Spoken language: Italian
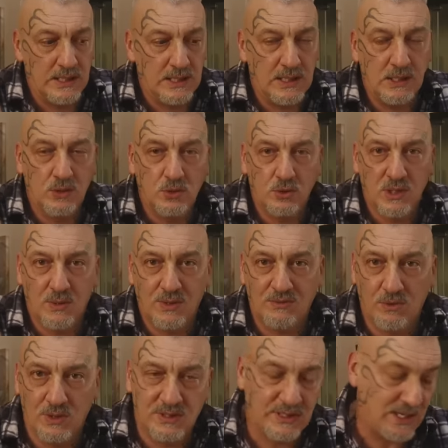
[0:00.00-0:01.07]
ancora una
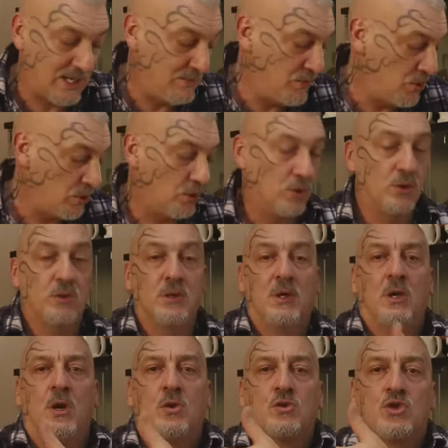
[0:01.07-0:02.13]
volta, è il mio
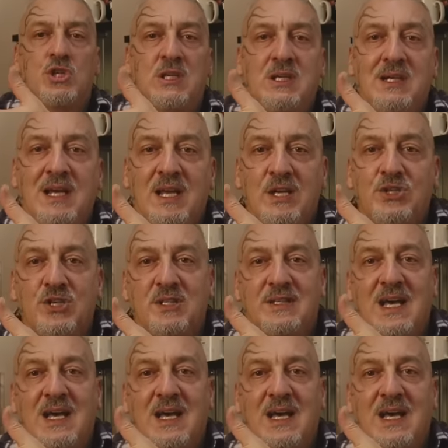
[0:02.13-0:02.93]
Longines Legend